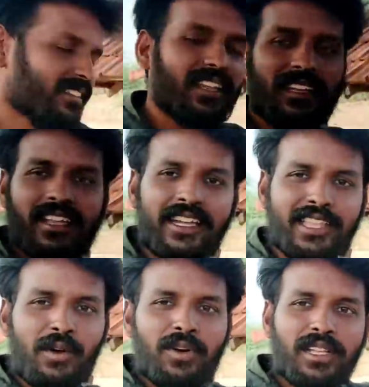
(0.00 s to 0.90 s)
இந்த
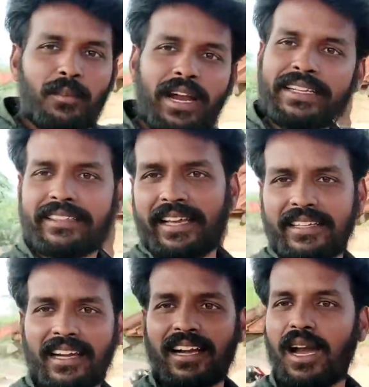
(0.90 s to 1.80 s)
தாத்தாவும் அந்த பாட்டியும் தான்
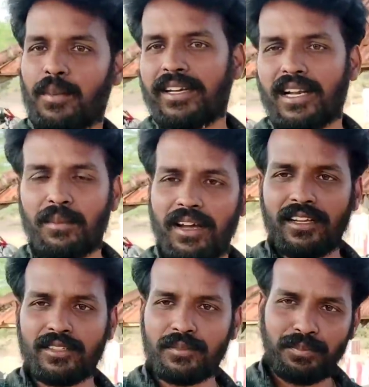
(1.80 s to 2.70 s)
இருக்காங்க அப்படின்ட்டு நம்ம
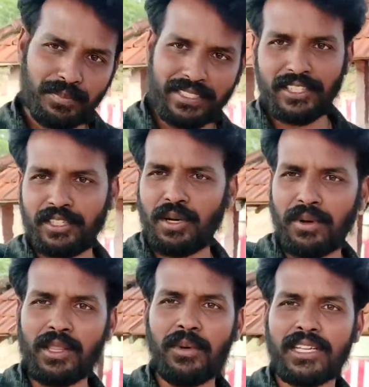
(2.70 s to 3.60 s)

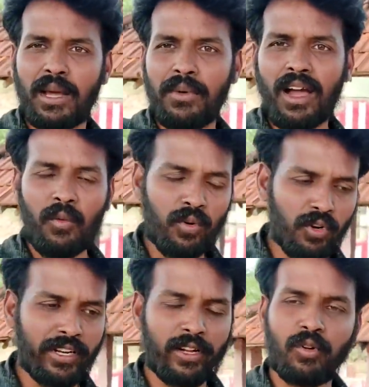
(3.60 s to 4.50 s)
பேசியிருந்தோம் அது மட்டும் இல்லாமல்
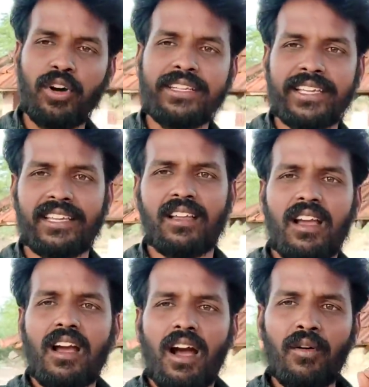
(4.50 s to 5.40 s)
அவங்களுடைய கோரிக்கை
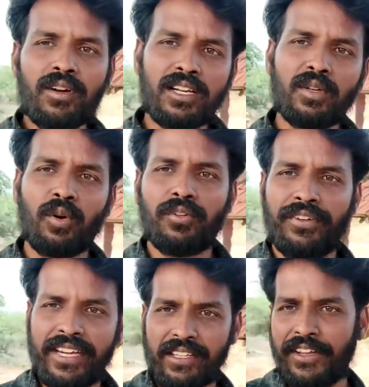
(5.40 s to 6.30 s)
அவங்களுக்கு ஒரு
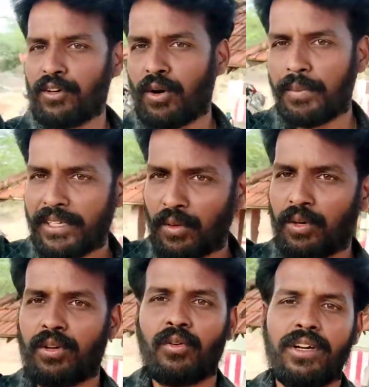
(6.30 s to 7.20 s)
வீடு வேணும் அப்படிங்கிற
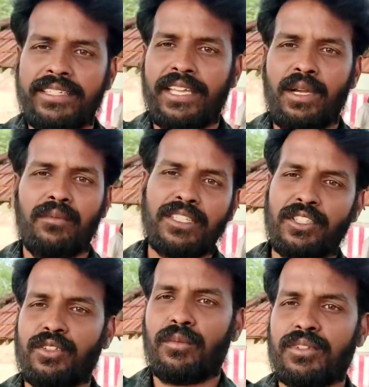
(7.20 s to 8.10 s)
ஒரு கோரிக்கையும்
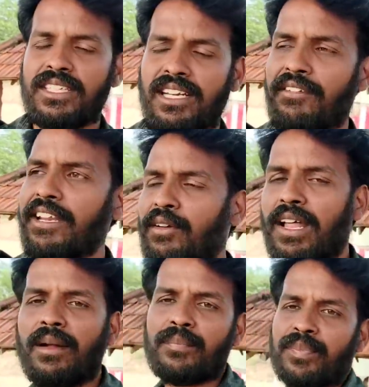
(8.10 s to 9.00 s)
வச்சுருந்தோம் சென்ற
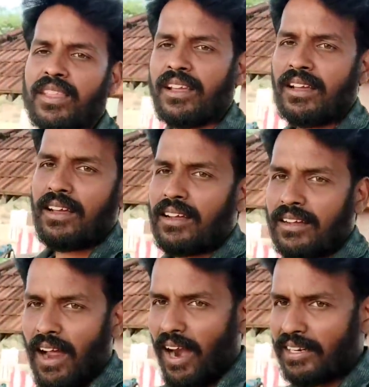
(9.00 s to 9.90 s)
வீடியோவில்
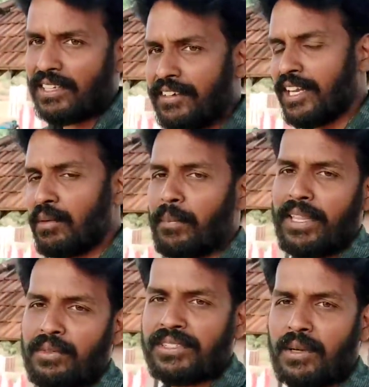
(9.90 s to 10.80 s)
அடுத்த வீடியோ நம்ம
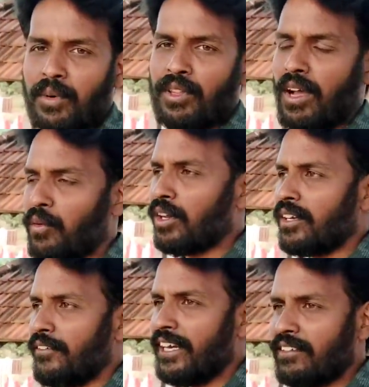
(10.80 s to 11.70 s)
பதிவு செய்யும்போது
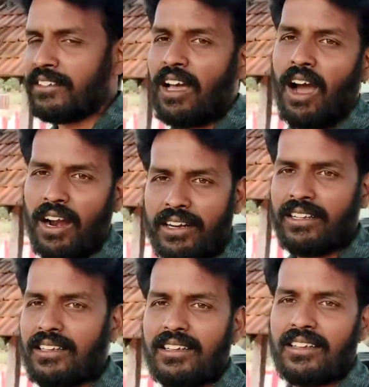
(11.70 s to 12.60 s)
அவங்களுக்கு வீடு வந்து
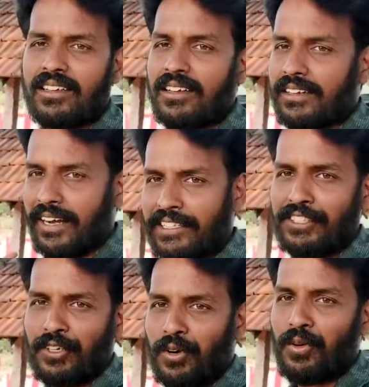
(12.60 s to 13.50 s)
ஆர்டரு
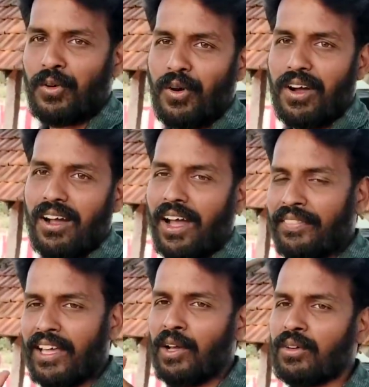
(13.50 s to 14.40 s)
கிடச்சிருக்கணும்
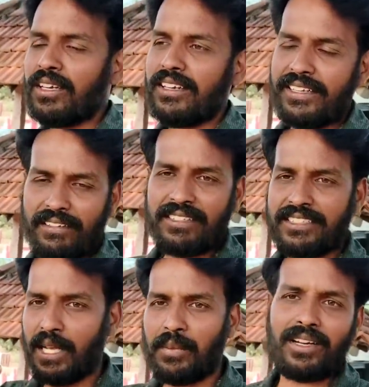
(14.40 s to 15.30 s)
அந்த அளவுக்கு நீங்கள் வந்து
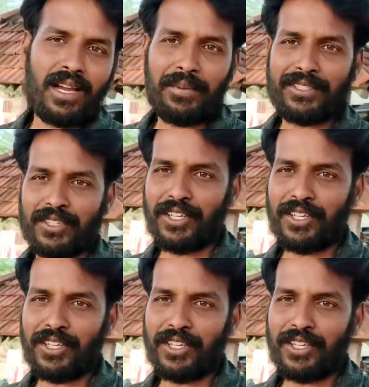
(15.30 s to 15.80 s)
ஷேர் பண்ணுங்கள் அப்படின்னு